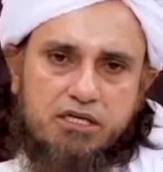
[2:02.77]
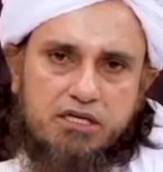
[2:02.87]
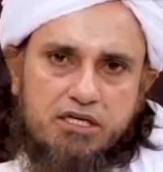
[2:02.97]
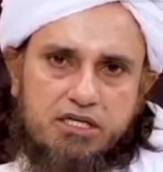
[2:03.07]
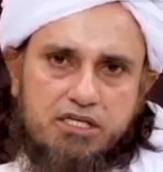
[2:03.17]
है
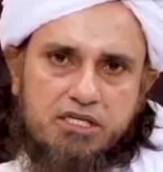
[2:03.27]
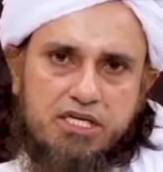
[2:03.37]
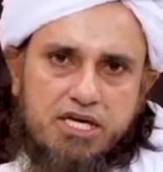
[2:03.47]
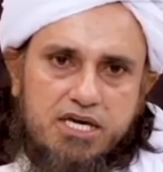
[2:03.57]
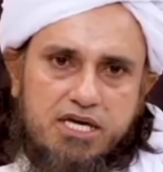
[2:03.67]

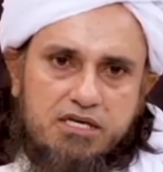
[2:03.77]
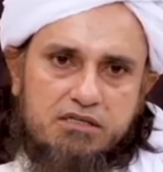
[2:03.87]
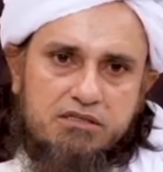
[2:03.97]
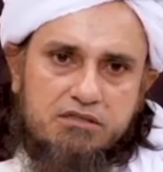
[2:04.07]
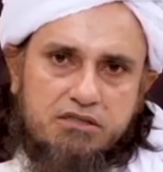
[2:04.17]

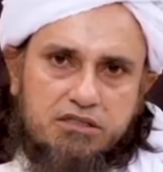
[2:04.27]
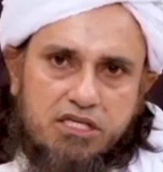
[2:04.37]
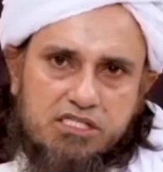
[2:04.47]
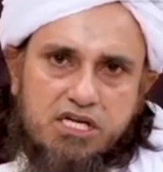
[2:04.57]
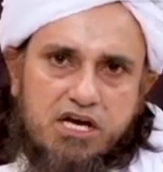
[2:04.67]
ये
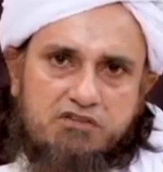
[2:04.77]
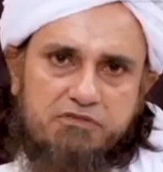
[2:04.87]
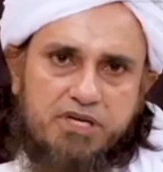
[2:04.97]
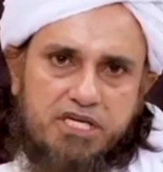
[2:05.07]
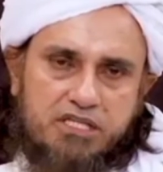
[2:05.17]

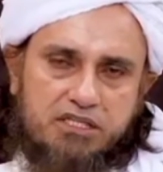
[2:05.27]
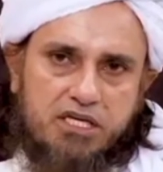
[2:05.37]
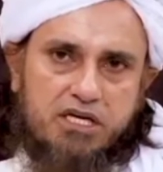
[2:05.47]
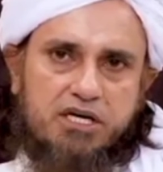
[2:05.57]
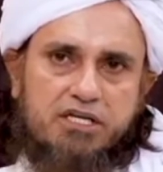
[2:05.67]
असलाफ में ये
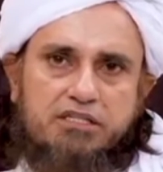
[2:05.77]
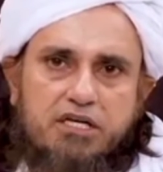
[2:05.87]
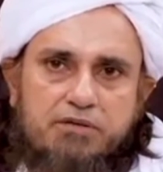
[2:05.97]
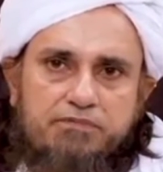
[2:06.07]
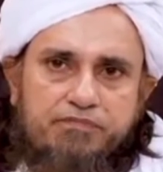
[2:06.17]
तरीक़ा नहीं
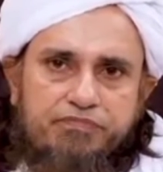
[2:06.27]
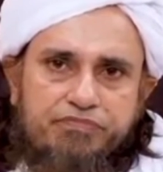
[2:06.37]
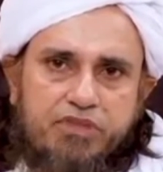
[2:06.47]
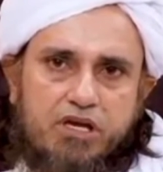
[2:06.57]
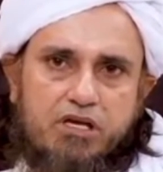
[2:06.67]
था
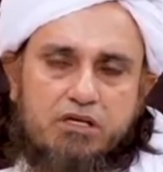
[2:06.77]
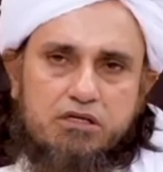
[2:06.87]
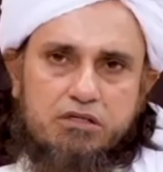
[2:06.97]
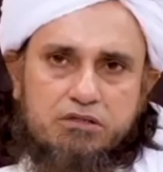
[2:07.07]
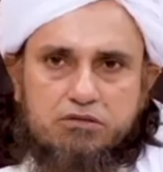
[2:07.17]

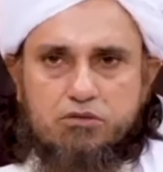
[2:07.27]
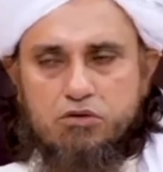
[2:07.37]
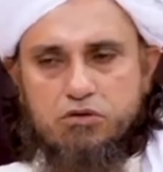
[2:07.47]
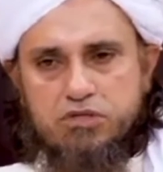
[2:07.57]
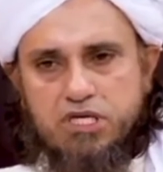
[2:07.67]

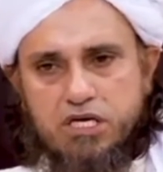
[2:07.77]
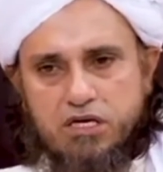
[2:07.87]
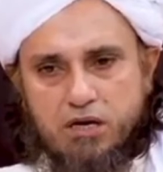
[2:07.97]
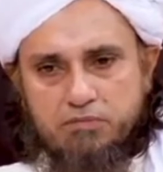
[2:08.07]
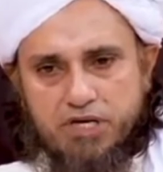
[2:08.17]
तो
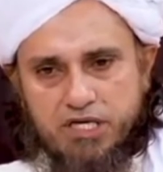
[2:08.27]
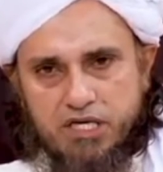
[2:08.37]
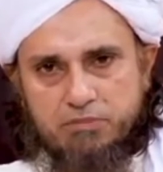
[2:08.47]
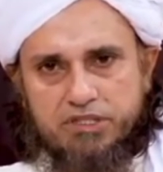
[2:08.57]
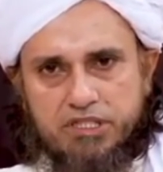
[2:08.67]
ये अब
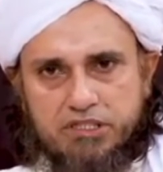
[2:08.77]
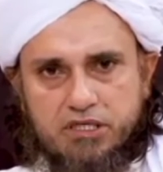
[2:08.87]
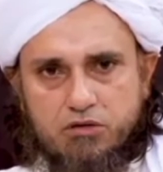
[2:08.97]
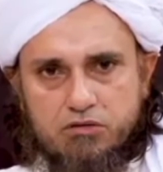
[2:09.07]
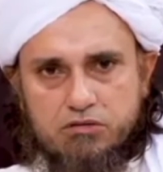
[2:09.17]
नहीं एक
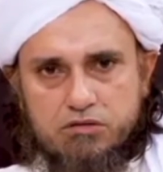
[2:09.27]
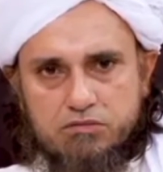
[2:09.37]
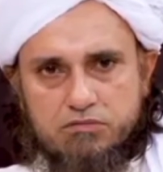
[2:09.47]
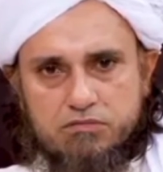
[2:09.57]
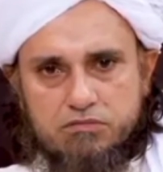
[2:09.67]
बिदत है और
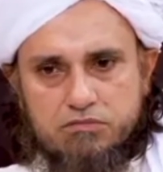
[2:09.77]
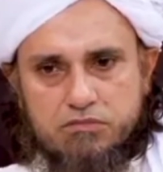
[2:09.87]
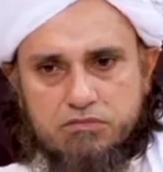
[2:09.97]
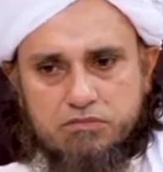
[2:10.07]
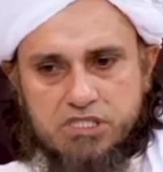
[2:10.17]

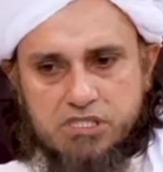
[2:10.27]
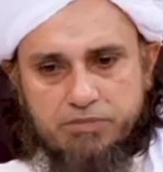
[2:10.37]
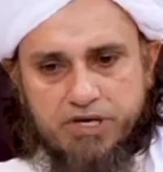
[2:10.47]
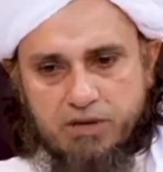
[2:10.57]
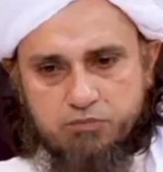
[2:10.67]
बस
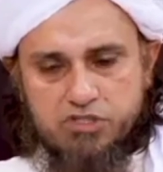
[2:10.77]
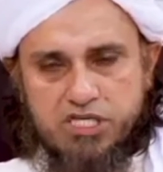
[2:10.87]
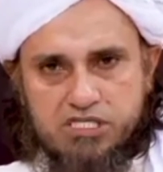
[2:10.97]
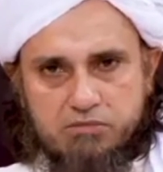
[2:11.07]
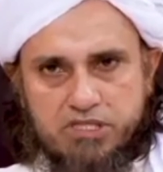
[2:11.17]
अपने आप को
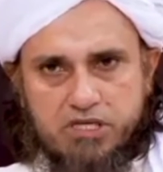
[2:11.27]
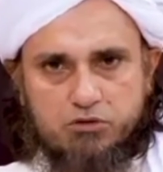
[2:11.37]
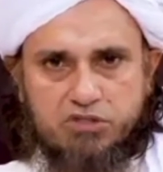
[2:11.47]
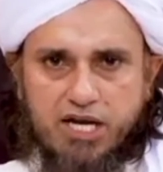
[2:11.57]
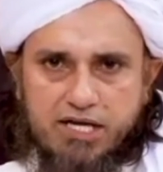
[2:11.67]
सही
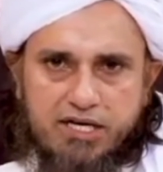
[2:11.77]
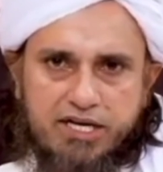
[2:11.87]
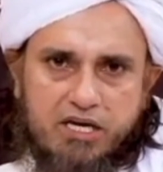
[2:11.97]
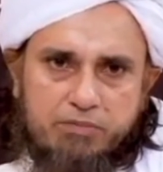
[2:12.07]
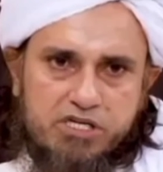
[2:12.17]
समझना तो दलाइल
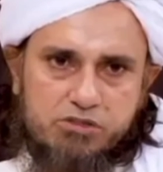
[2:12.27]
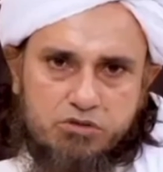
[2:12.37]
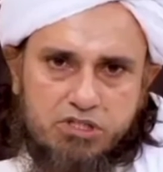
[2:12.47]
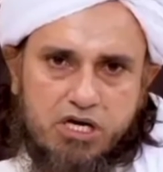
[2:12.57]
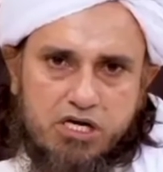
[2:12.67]
हर एक के पास
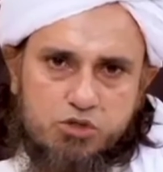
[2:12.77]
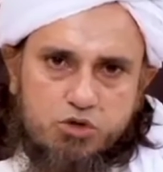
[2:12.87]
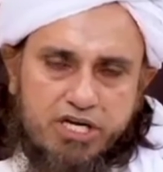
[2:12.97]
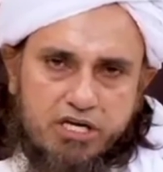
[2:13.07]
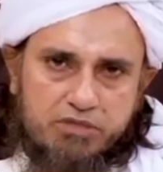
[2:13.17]
होते हैं हाथ
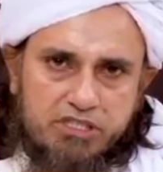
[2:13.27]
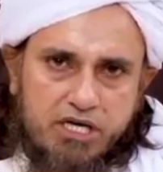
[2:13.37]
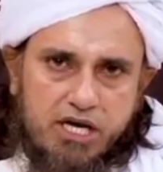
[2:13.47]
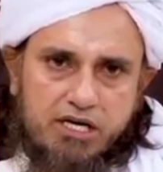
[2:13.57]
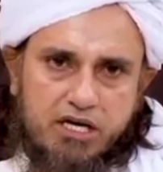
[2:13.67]
छोड़ने के भी
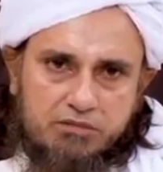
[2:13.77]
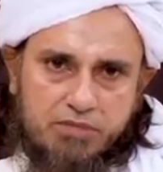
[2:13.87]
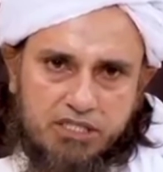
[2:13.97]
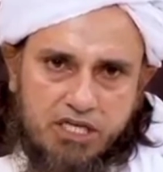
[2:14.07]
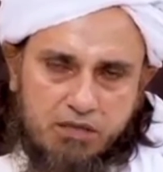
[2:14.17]
दलाइल हैं हाथ
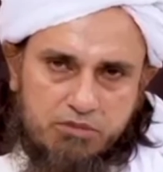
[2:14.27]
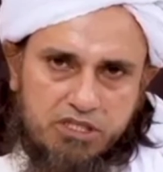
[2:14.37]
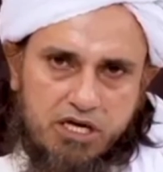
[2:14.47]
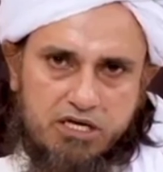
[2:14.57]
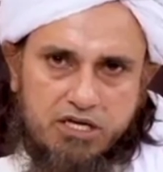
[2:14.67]
बांधने के भी
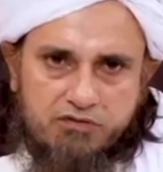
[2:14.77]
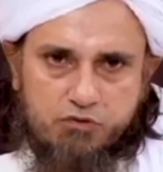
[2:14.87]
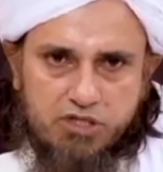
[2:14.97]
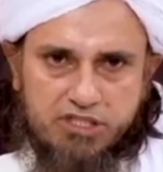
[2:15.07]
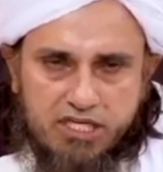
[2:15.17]
दलाइल हैं
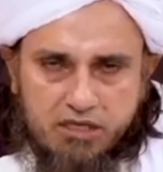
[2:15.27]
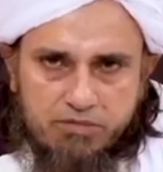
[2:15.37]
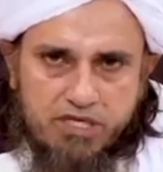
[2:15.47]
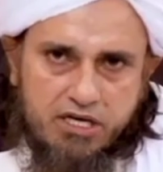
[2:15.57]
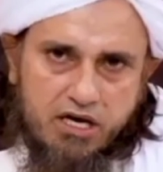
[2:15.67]
रफ़ो लदैन के
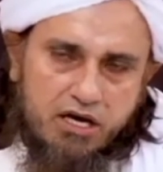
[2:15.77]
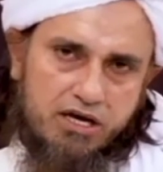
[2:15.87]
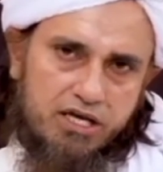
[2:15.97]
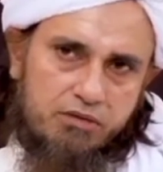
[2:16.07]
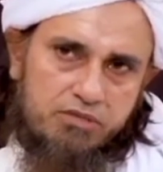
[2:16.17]
भी हैं ना
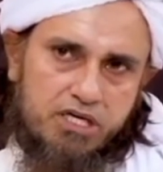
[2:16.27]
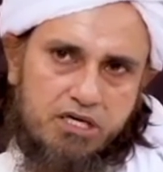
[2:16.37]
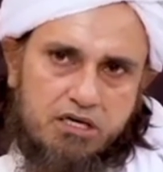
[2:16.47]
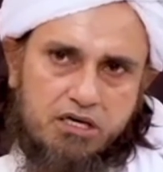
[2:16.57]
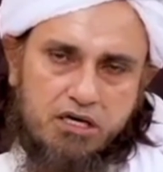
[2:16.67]
करने के भी
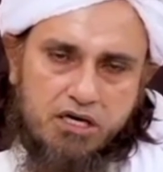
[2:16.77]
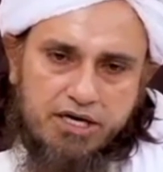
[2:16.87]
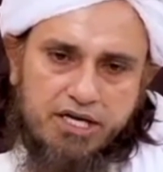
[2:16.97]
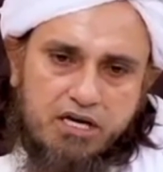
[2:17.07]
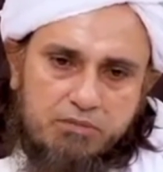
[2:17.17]
हैं
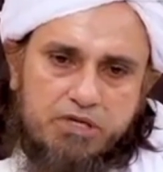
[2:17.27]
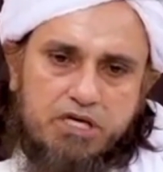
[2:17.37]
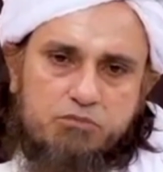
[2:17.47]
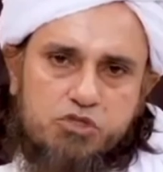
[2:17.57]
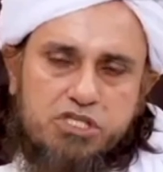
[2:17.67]
हर एक का
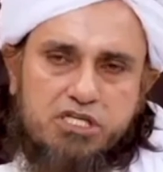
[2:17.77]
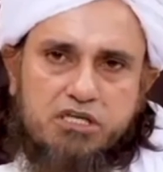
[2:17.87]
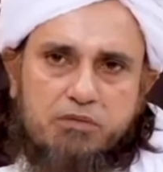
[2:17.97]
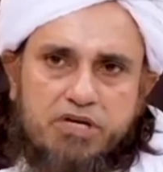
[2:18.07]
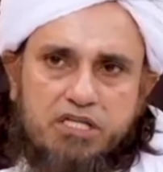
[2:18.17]
अपना
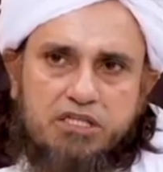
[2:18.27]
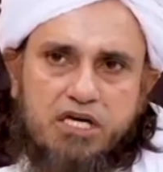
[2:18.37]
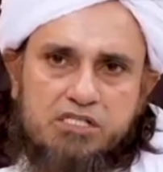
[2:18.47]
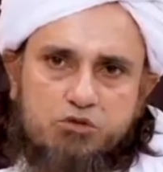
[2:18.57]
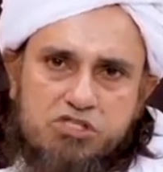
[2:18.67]
मुश्तिद का अपना
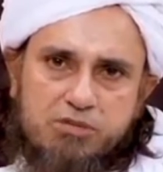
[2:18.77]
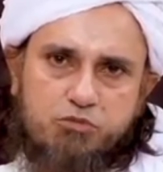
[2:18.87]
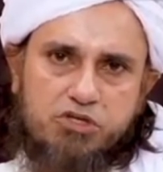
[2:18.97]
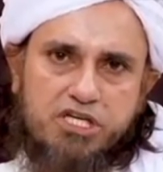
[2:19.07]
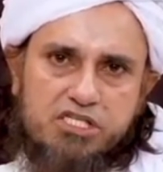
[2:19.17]
अंदाज़ है तो
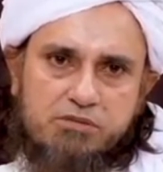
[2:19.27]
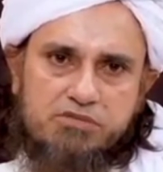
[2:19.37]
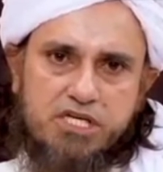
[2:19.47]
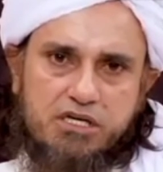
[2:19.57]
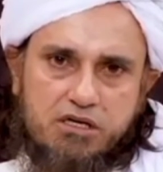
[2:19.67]
सबको ठीक
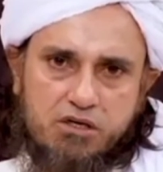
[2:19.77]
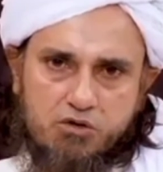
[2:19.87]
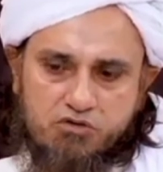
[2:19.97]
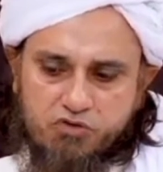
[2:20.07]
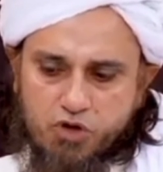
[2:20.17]
समझें
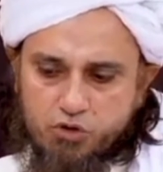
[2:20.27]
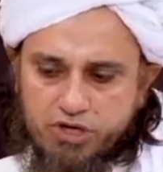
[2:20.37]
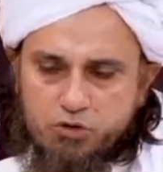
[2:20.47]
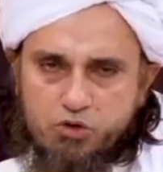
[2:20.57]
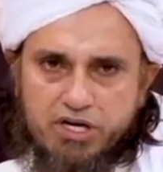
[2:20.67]

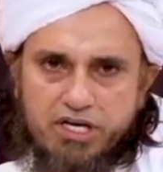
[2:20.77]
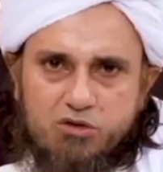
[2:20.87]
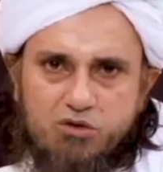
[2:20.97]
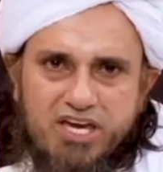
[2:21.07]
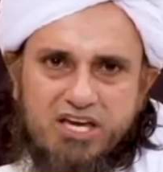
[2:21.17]
फॉलो एक को करें
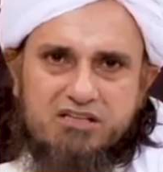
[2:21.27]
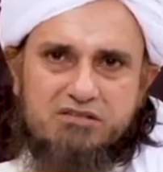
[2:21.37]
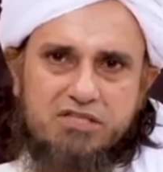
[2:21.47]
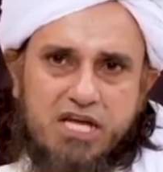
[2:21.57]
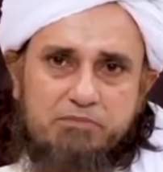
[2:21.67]
क्योंकि एक
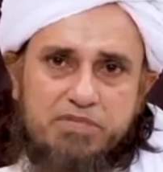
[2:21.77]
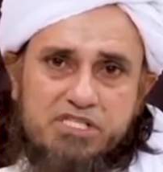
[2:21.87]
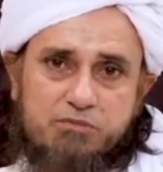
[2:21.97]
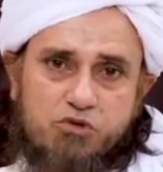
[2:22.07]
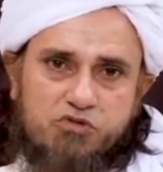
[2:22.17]
टाइम पे
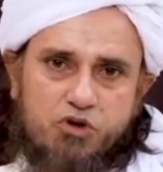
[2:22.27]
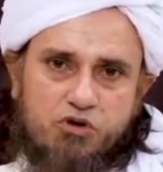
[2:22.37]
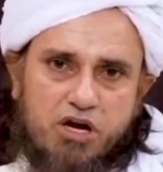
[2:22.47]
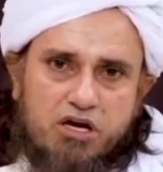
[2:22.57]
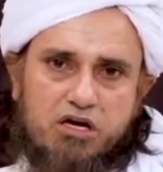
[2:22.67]
सबको
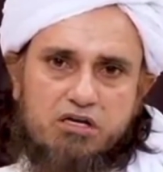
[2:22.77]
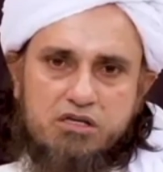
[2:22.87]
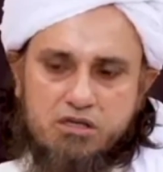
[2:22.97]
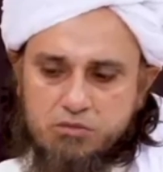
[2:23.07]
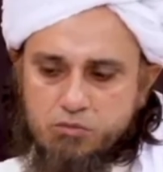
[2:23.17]
फॉलो करना
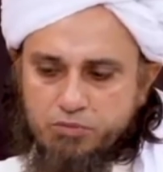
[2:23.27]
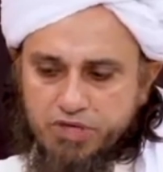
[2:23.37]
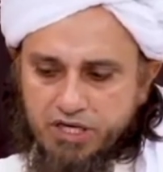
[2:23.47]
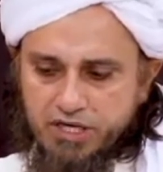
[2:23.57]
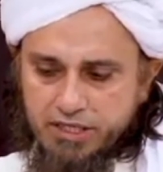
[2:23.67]

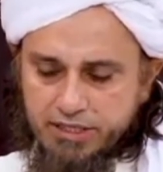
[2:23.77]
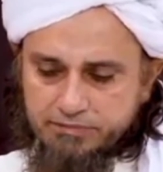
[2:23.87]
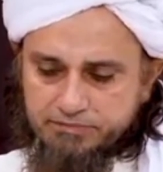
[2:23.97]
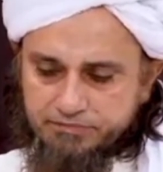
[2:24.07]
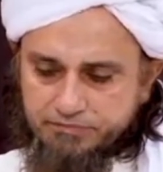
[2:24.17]
मुमकिन नहीं
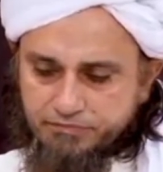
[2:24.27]
है